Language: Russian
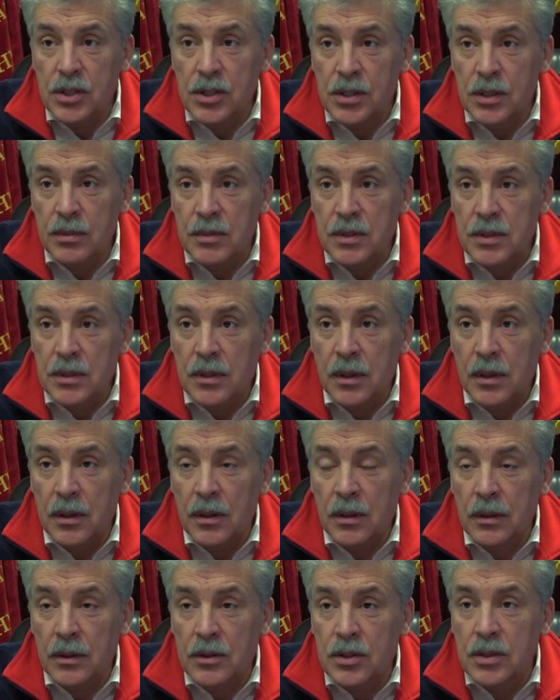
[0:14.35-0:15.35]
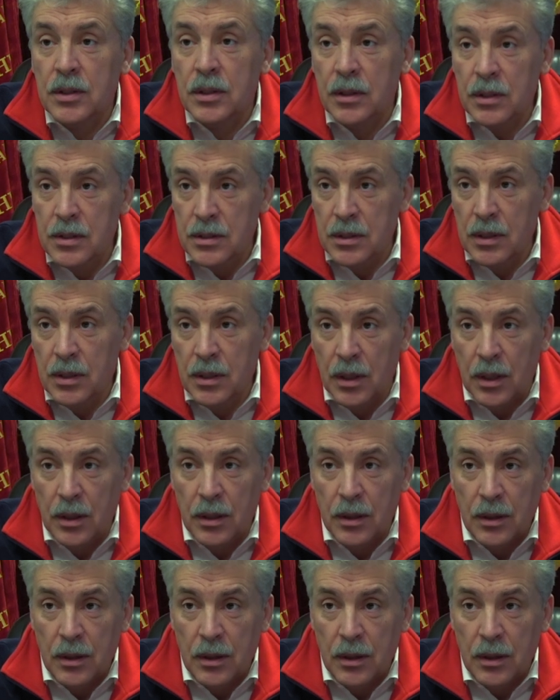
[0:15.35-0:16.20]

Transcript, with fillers: чем за 14 дней.